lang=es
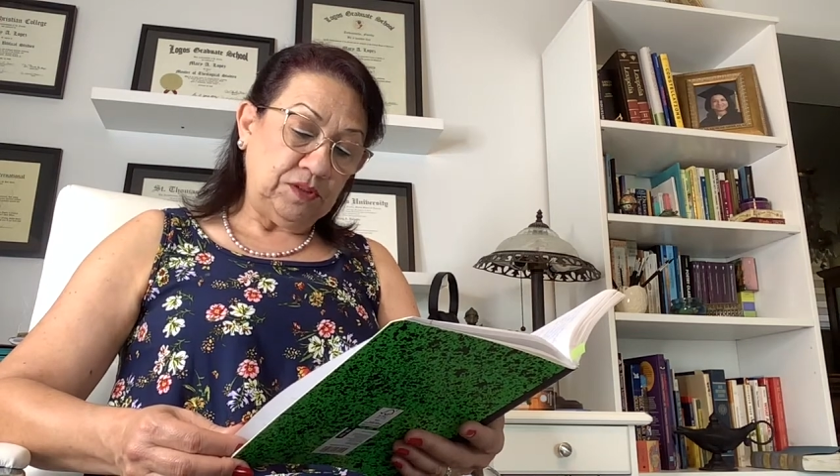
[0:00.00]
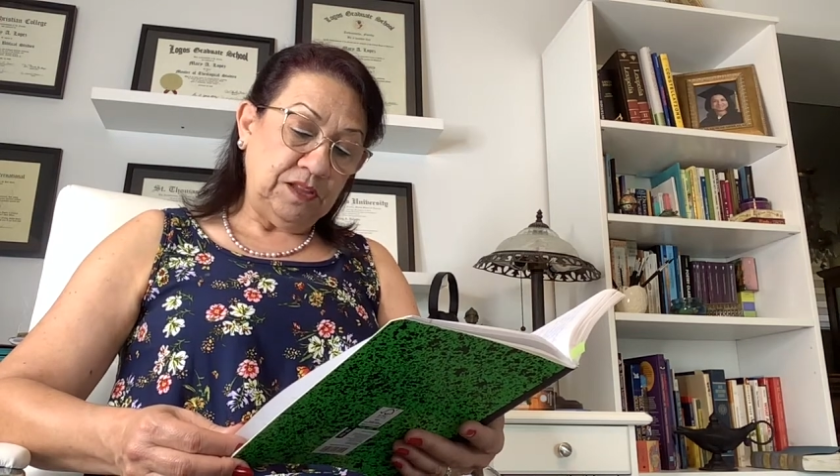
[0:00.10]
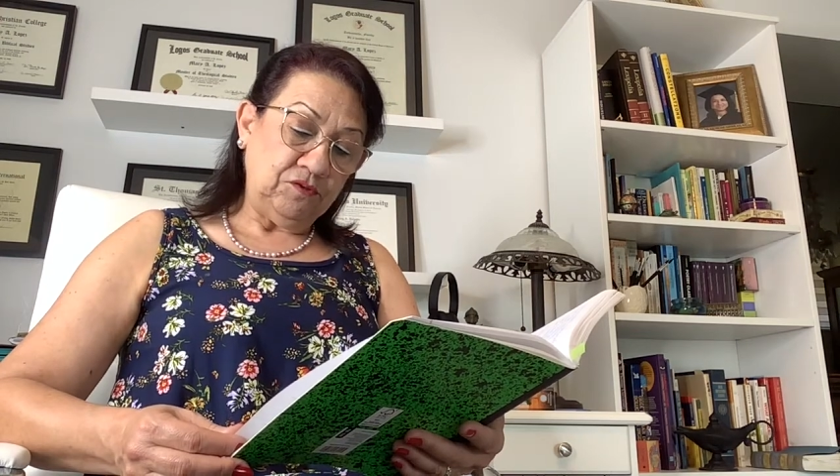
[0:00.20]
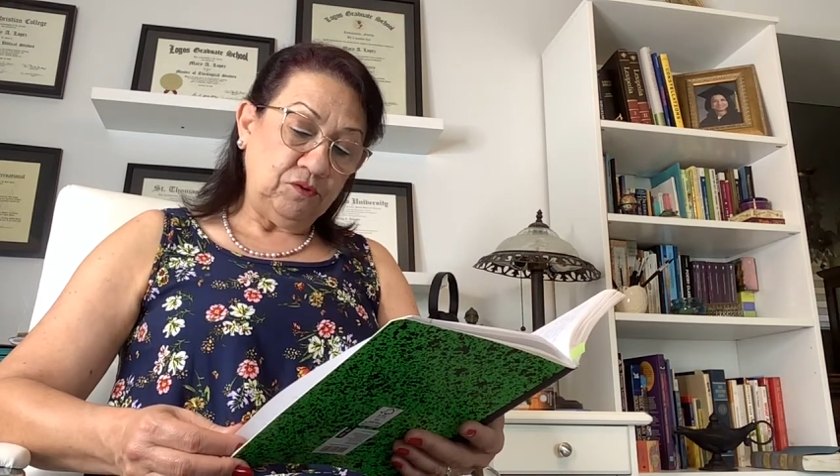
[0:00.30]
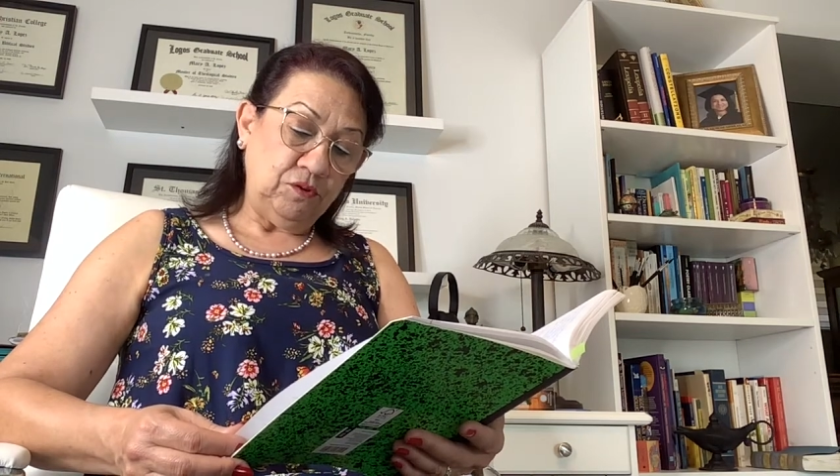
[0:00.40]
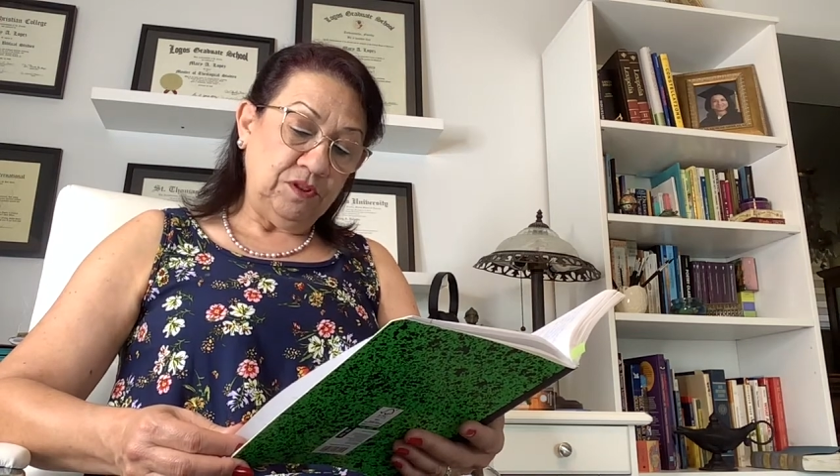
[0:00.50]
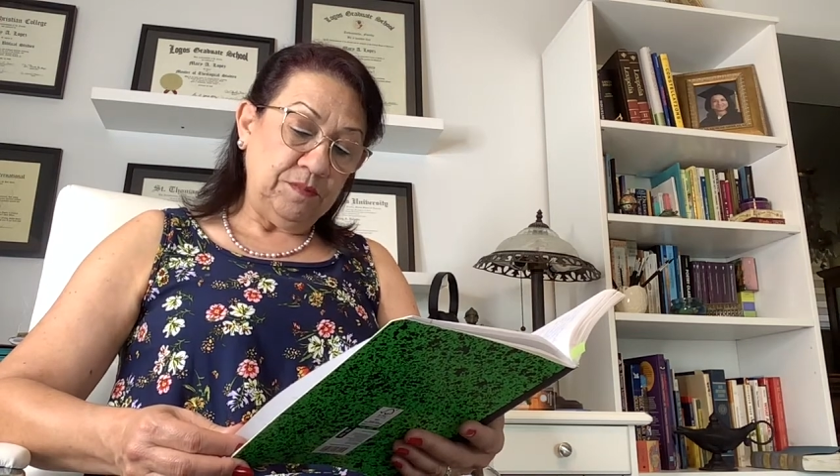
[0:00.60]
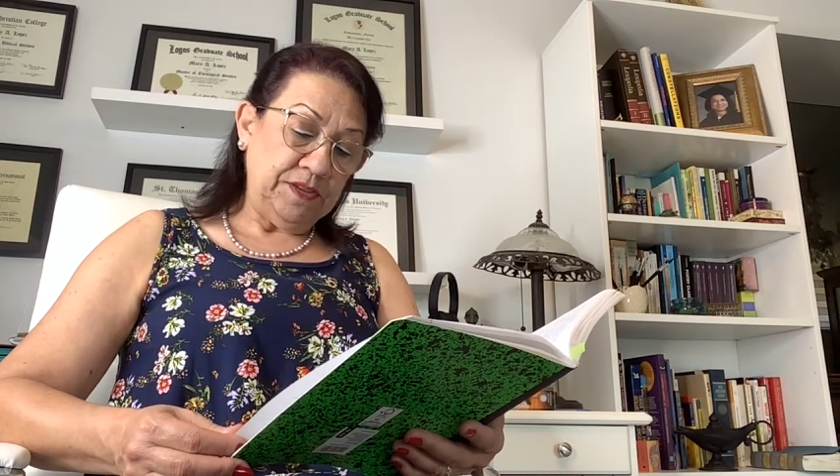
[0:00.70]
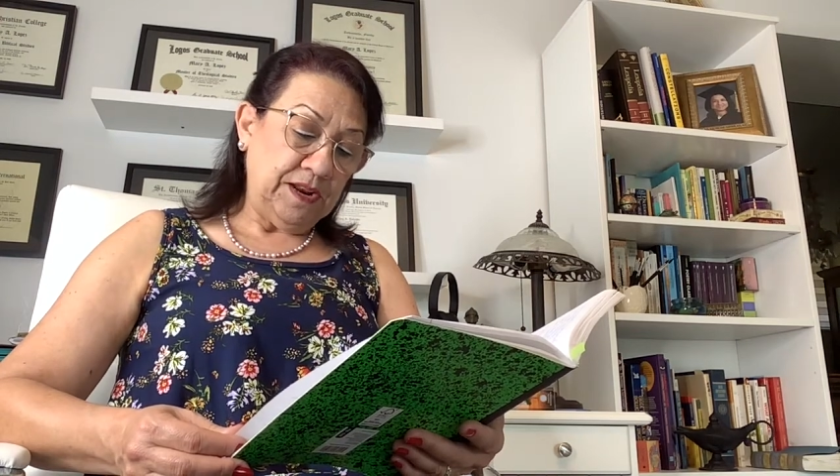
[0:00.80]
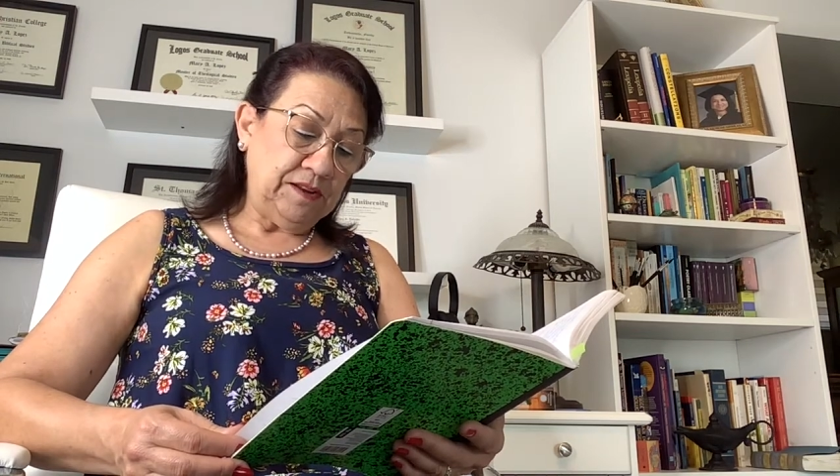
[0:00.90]
tan solo
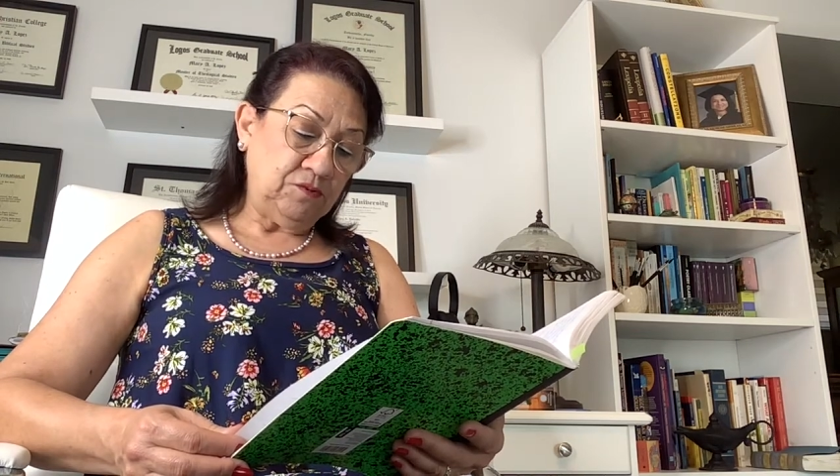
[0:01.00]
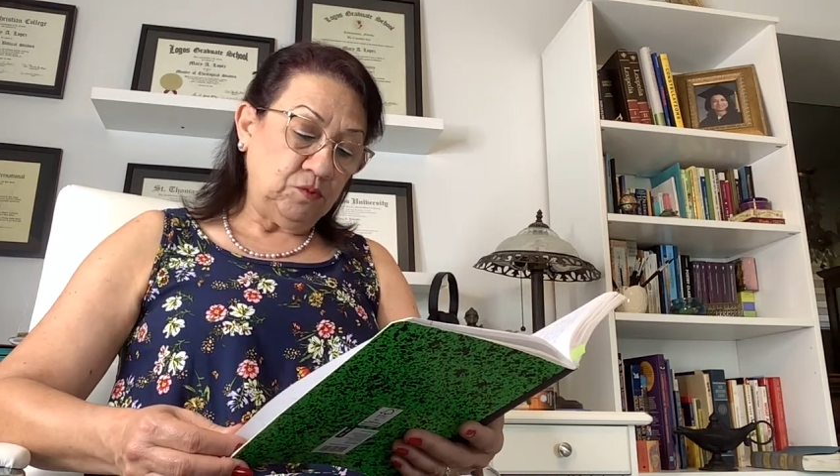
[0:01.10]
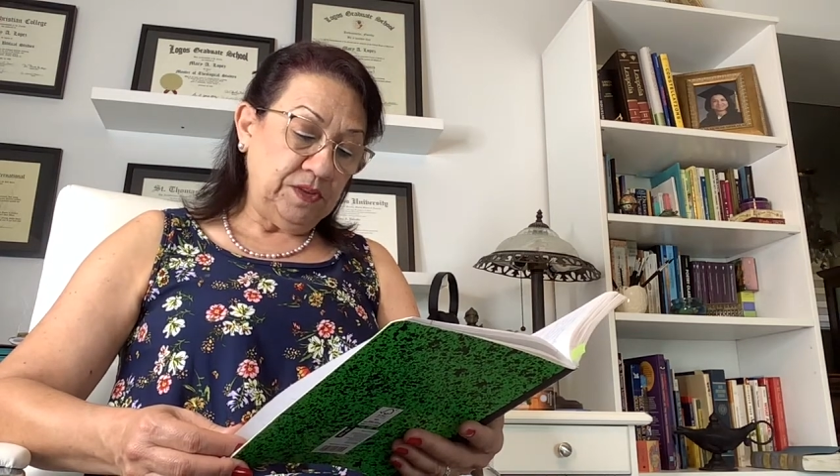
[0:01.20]
de mirar a su